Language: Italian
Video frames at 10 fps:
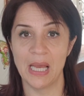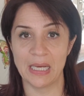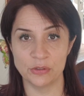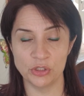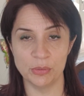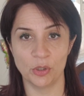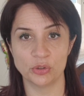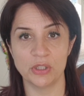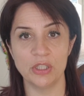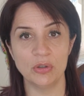Ad ogni
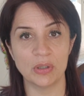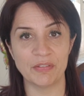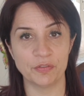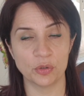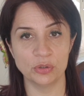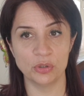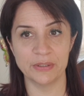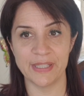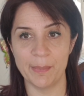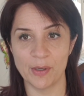modo io affronto
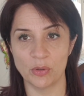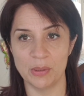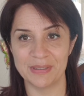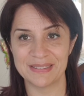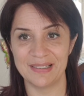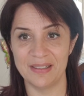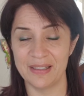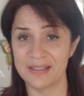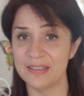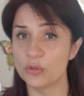il tema con le
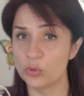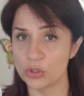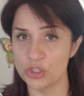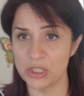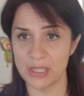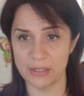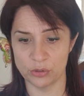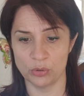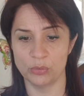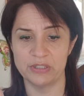mascherine chirurgiche che
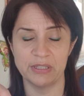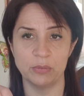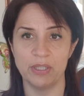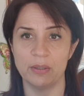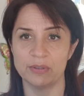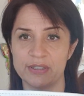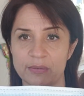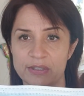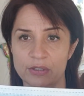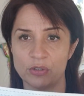sono queste qui, queste
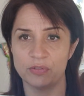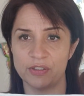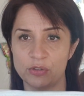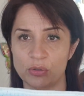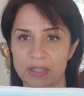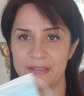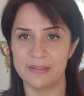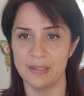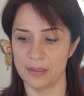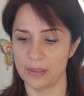in questa stoffa
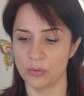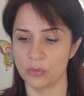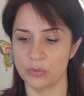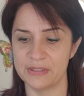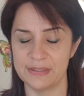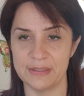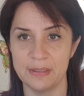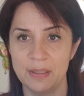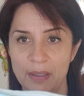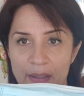azzurretta e con
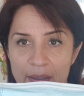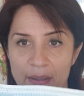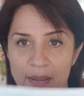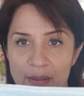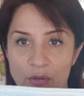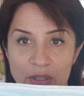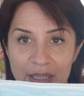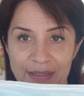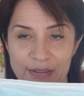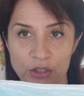questi, eh, con gli
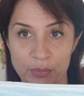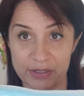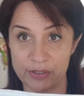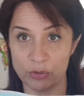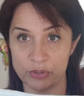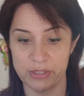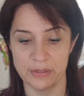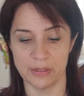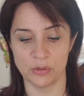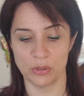elastici messi
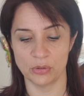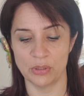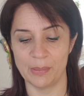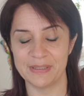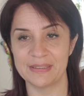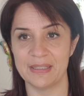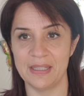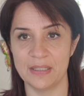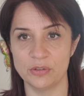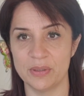così, d'accordo? La
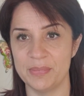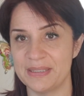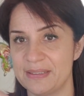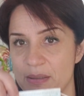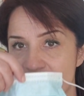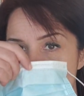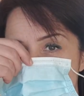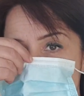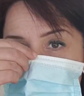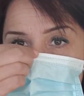mascherina dovrebbe essere
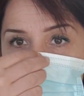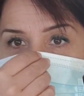messa in questo